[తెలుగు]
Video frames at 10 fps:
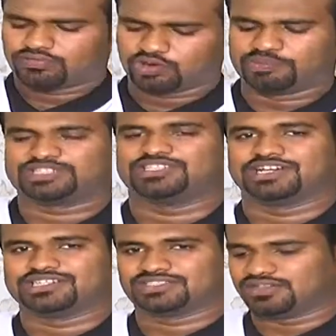ఫోర్ పీసెస్
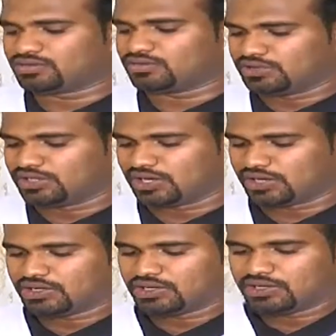యాడ్ చేస్తున్నాను కొద్దిగా
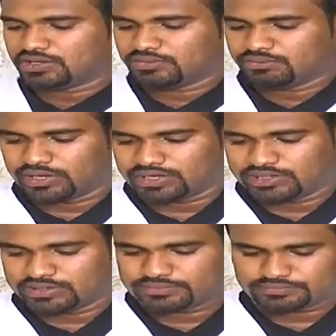మనకి